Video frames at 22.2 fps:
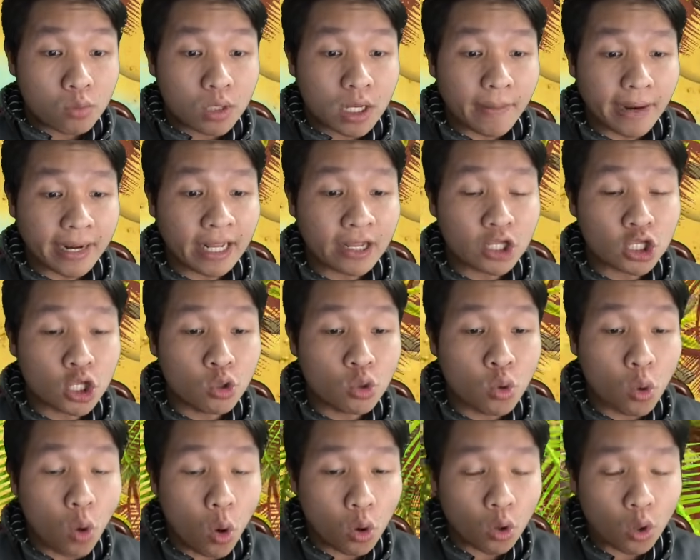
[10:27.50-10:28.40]
các bạn thấy chiều
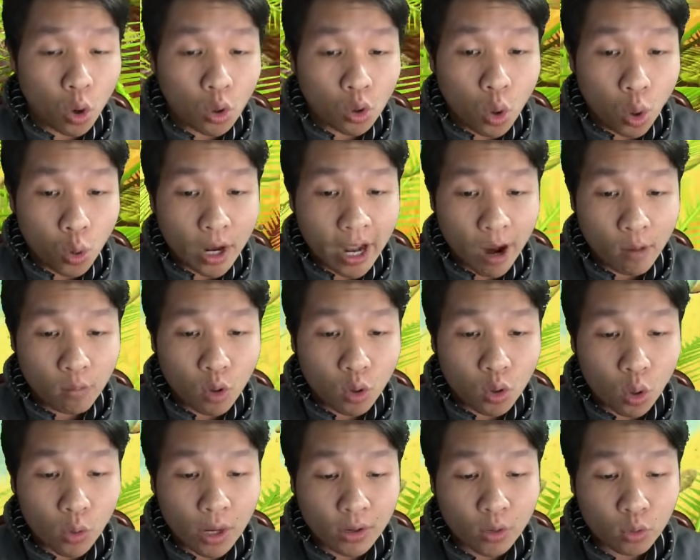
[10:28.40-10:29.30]
của cô con cua này không
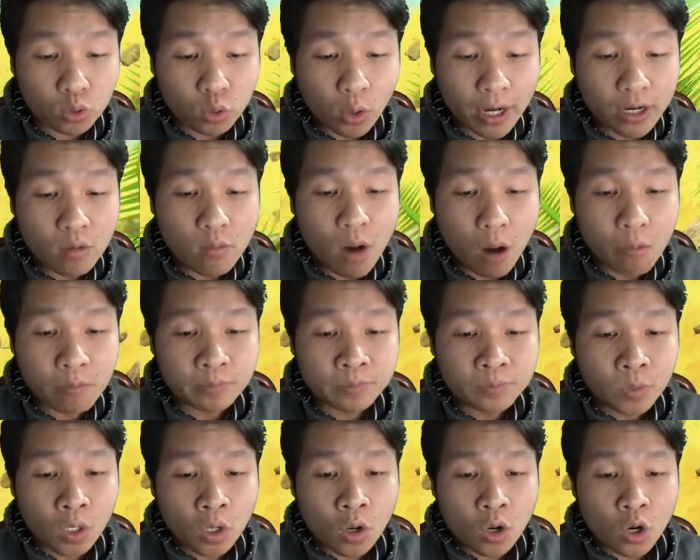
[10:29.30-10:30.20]
con cua này cua tuyết đúng
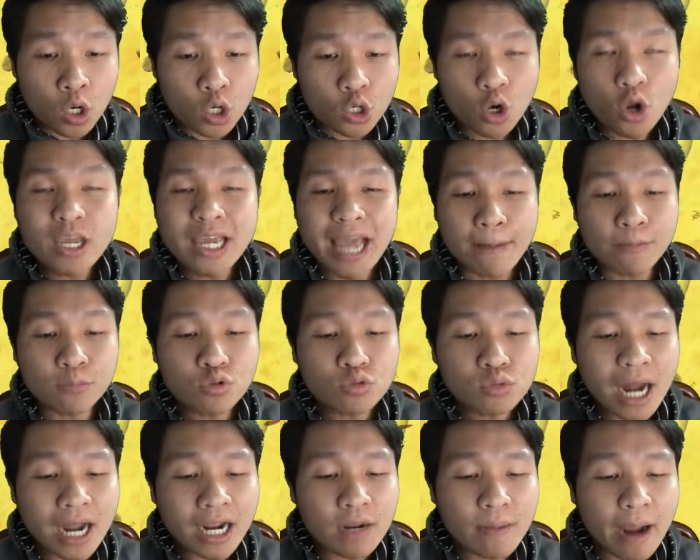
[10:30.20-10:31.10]
không nó dậm
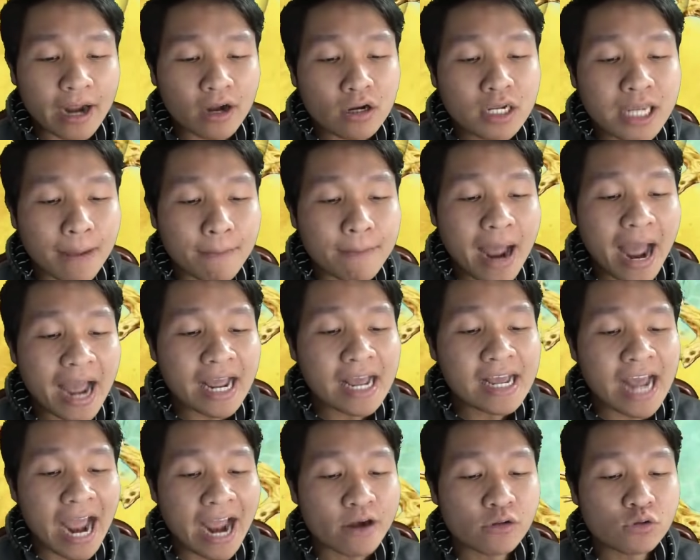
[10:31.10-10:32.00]
xuống đất các bạn nó dậm hai
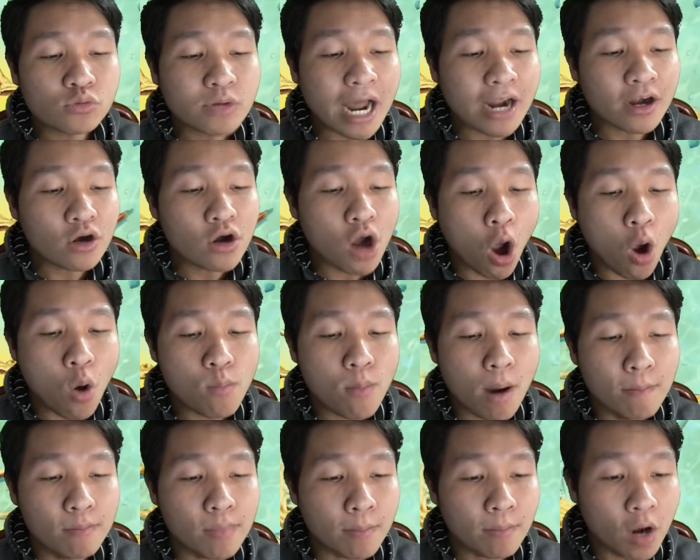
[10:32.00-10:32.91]
cái càng nó xuống đất nó nổ
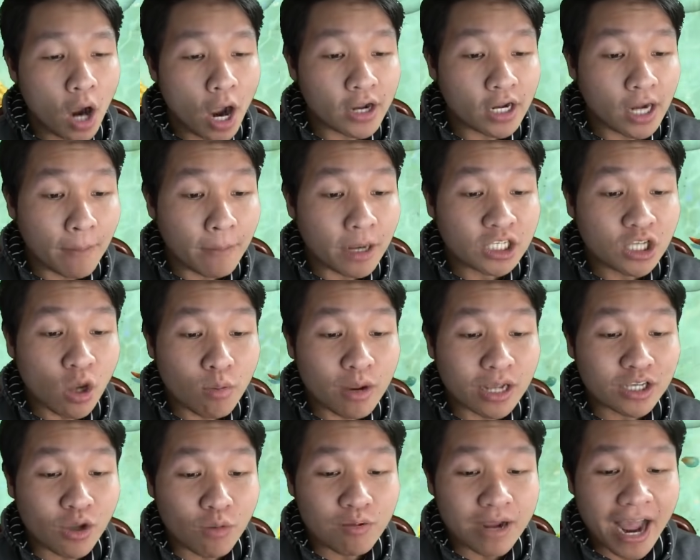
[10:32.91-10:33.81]
bùm bùm ơi lượm cái súng
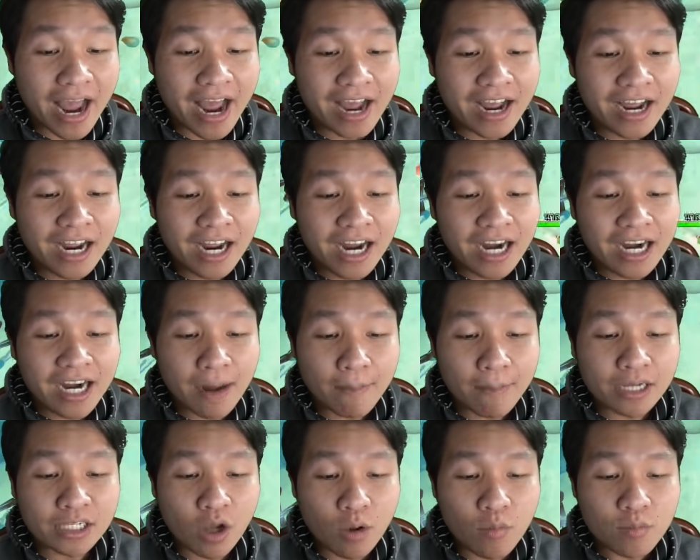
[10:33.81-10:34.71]
cái súng kia
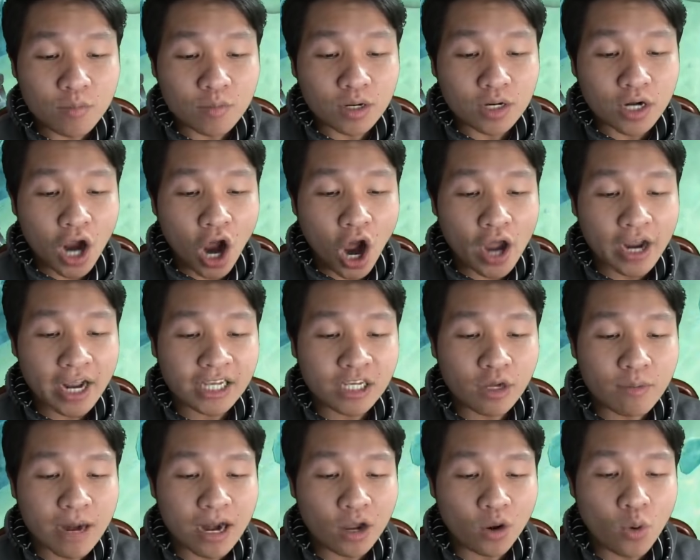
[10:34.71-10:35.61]
lượm cái súng rồi cái
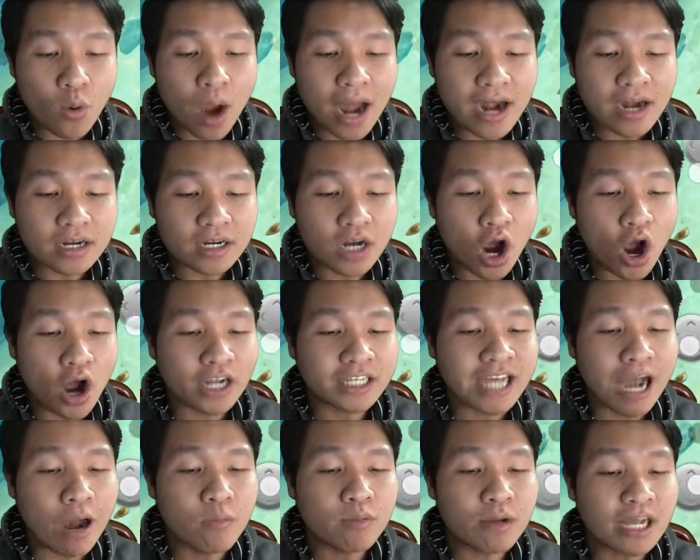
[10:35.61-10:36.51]
súng này là của anh rồi
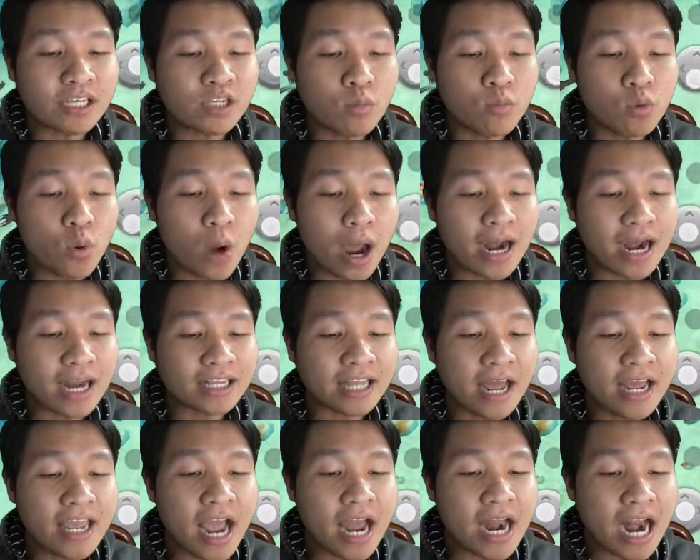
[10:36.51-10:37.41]
xong cái súng của anh là
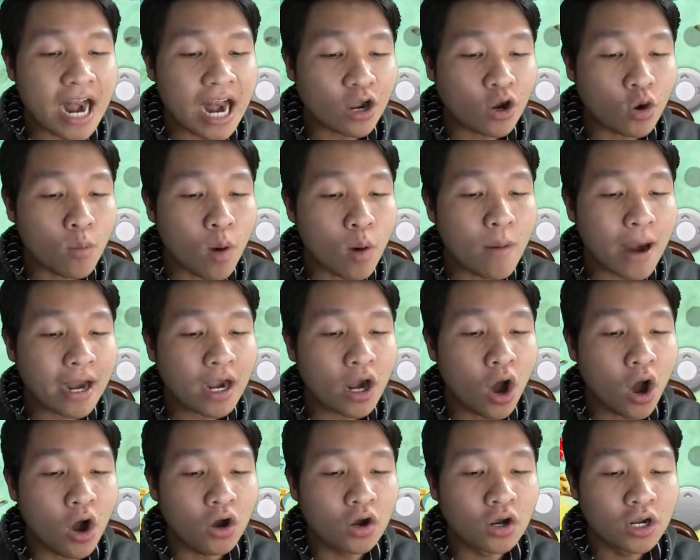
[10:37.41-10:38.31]
thế giới này là của bố mày
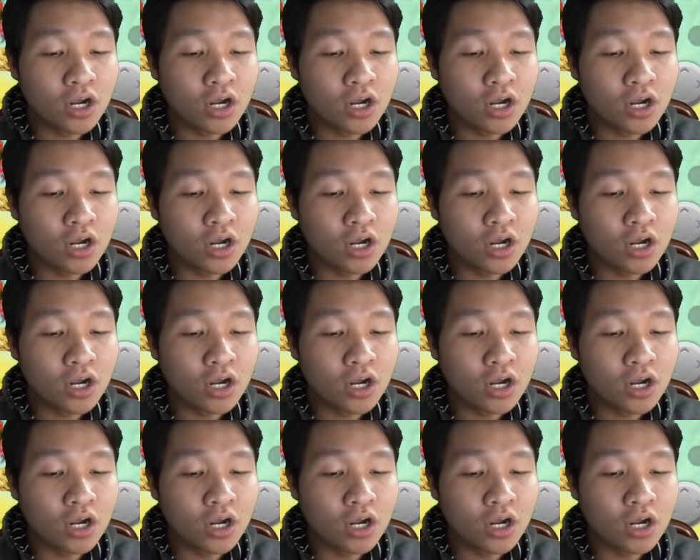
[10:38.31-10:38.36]
luôn